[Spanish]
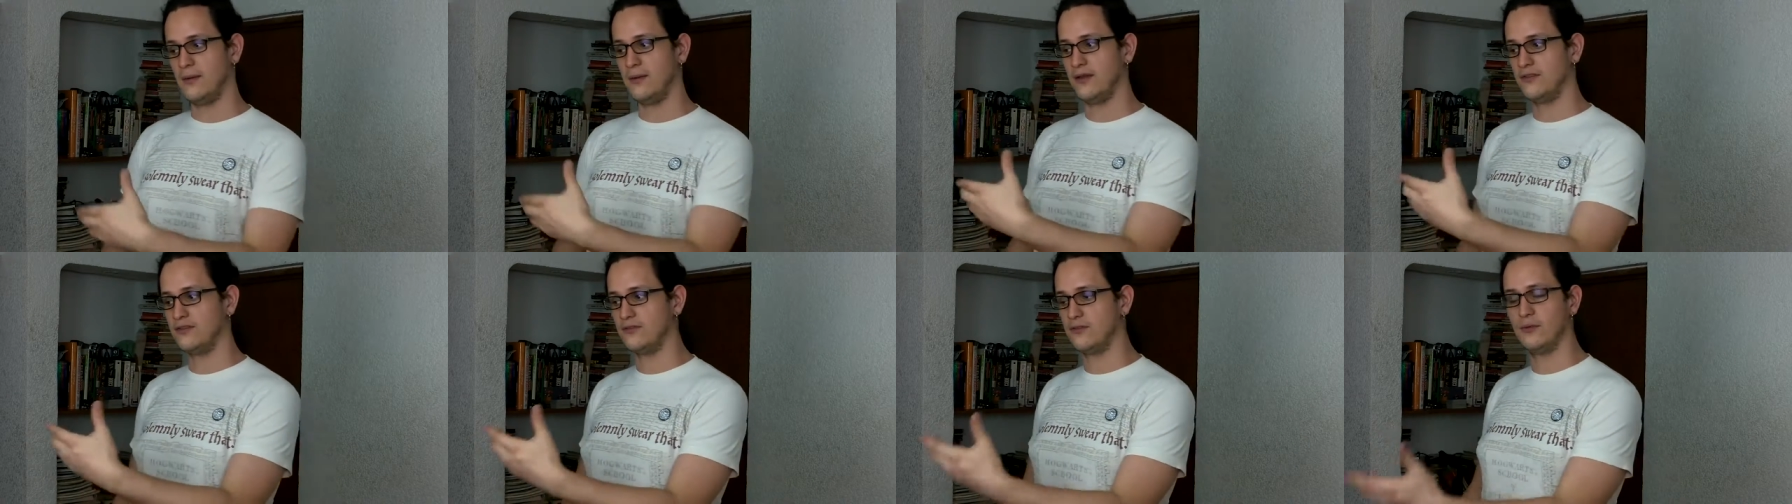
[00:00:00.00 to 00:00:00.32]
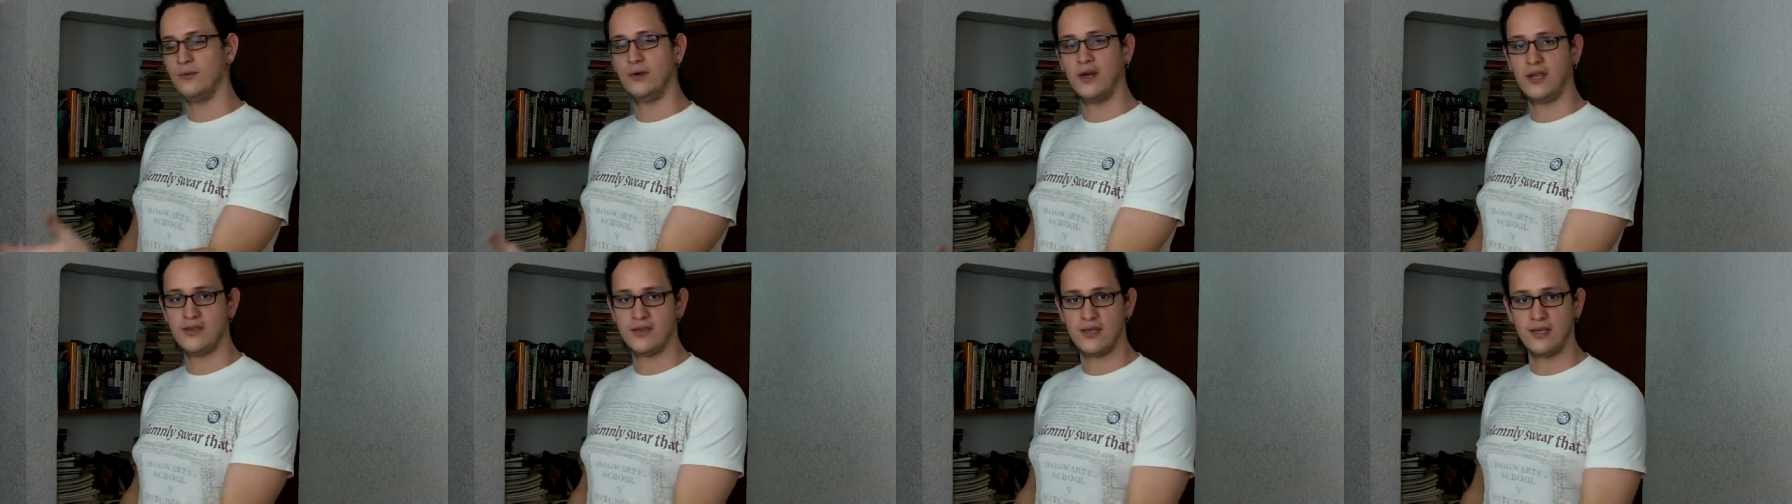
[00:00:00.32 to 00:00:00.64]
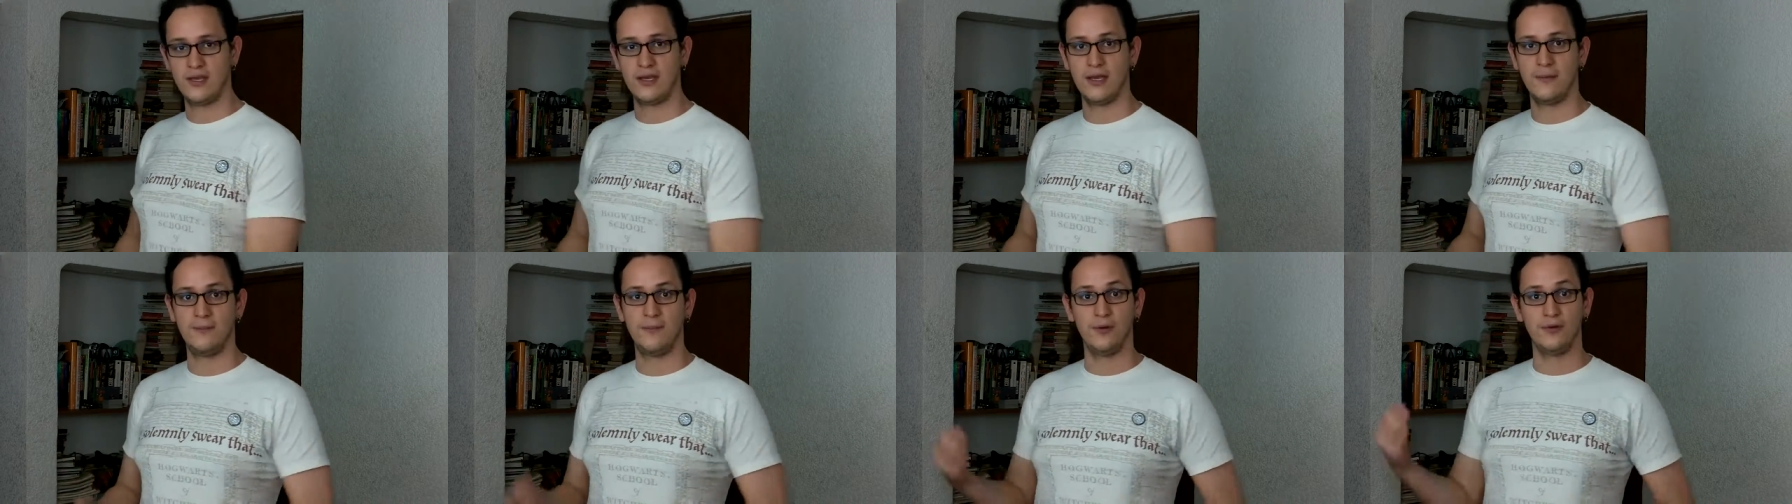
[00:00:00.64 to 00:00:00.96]
hablas con una
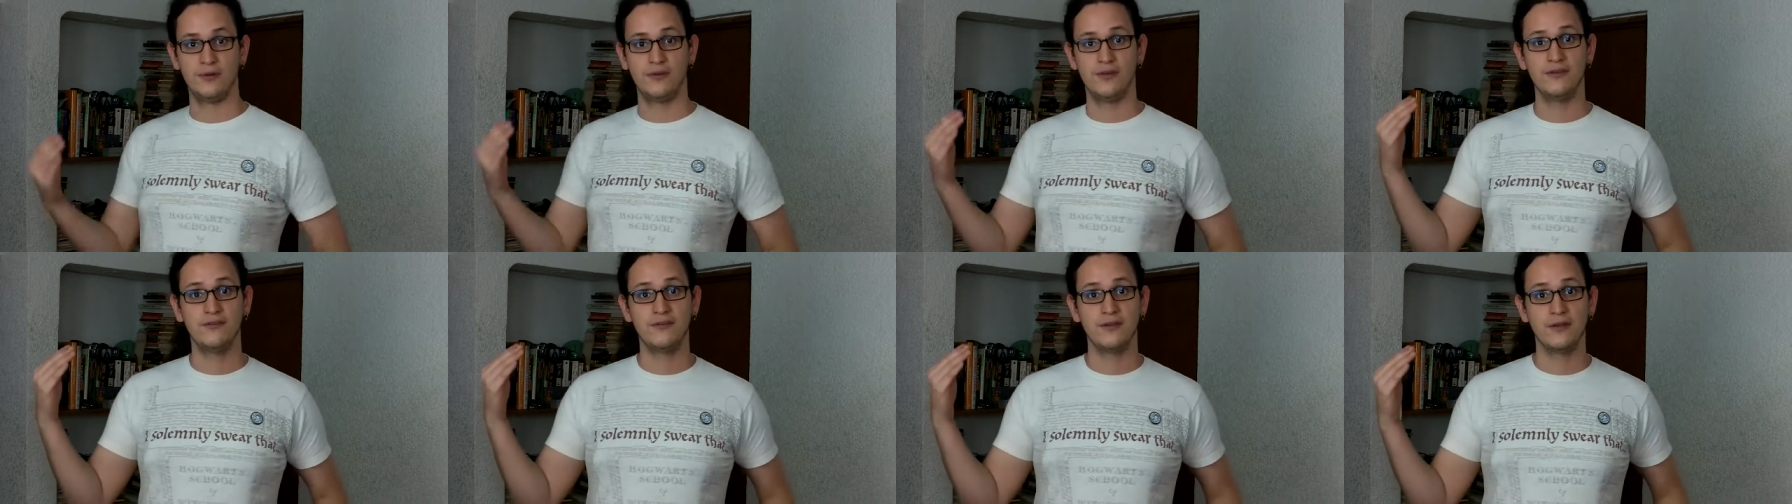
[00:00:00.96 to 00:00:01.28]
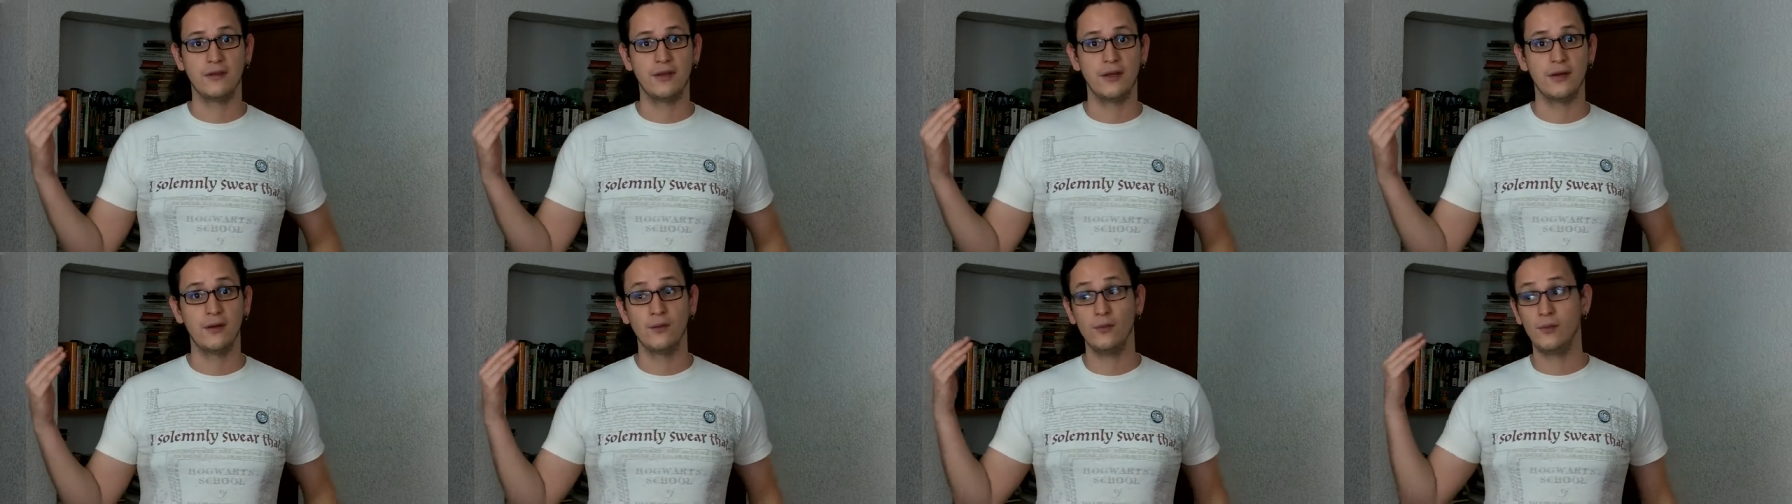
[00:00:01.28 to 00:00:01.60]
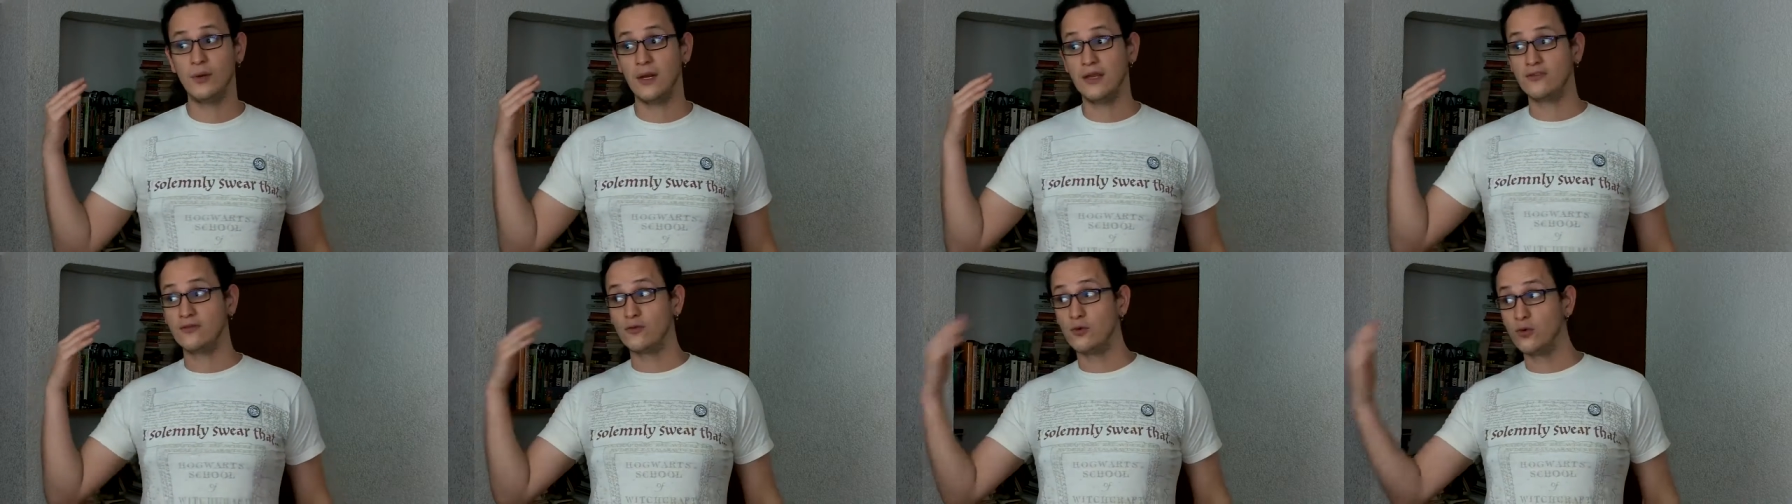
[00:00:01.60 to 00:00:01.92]
chica, pero tienes que tener
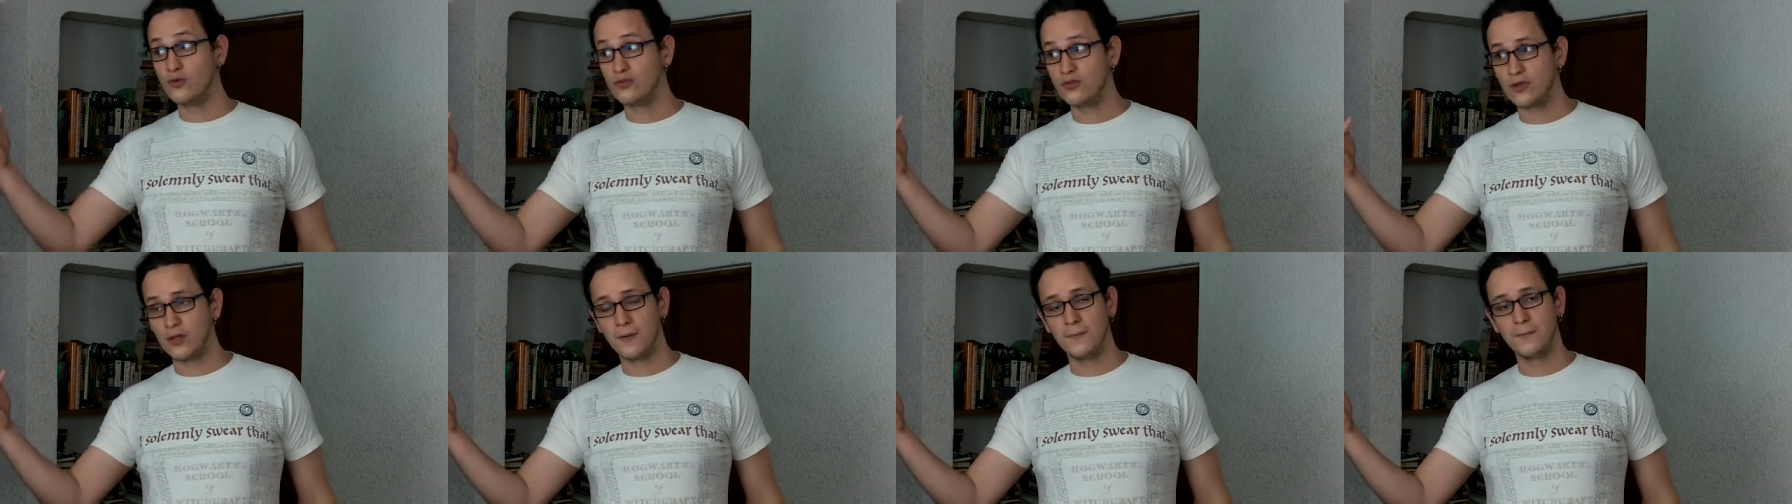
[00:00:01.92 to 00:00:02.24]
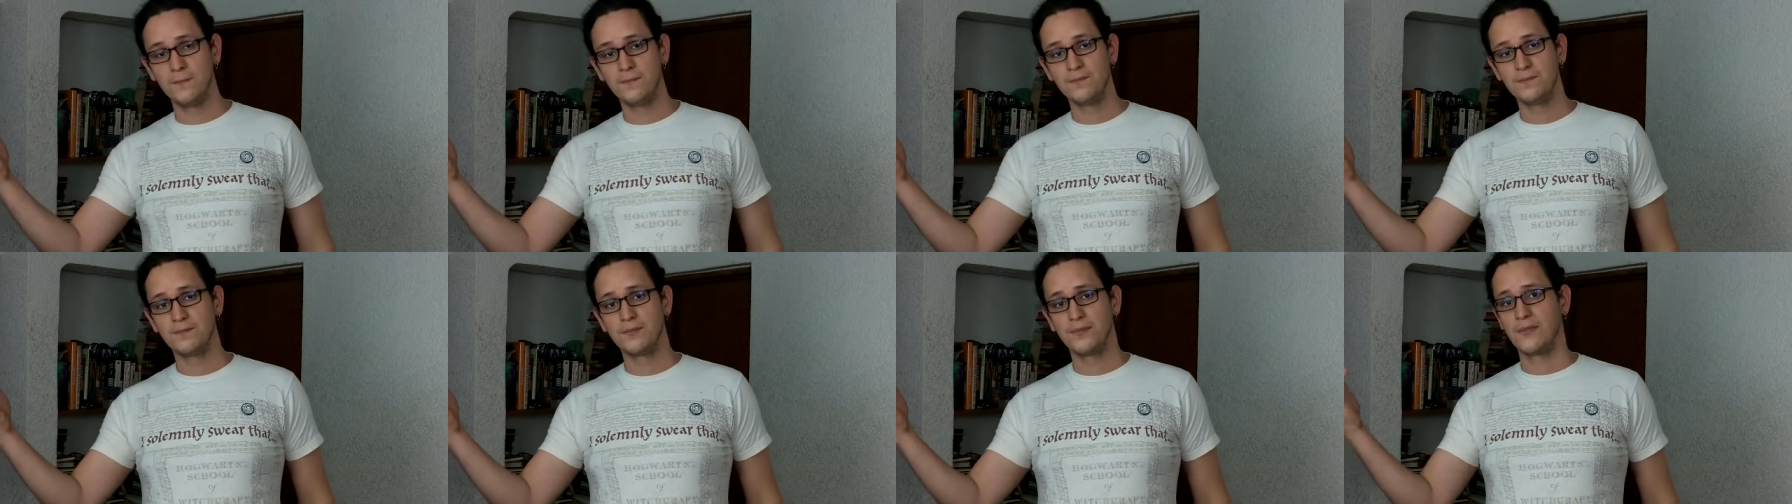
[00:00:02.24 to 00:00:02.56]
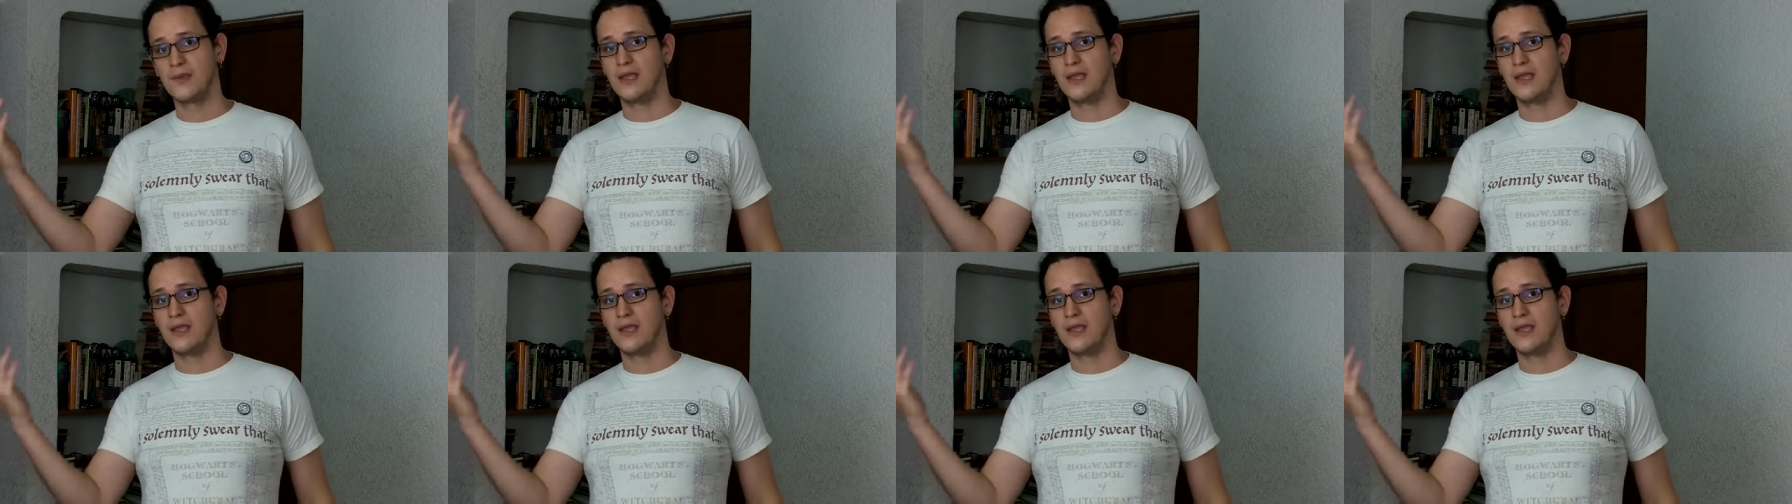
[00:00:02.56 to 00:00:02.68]
una excusa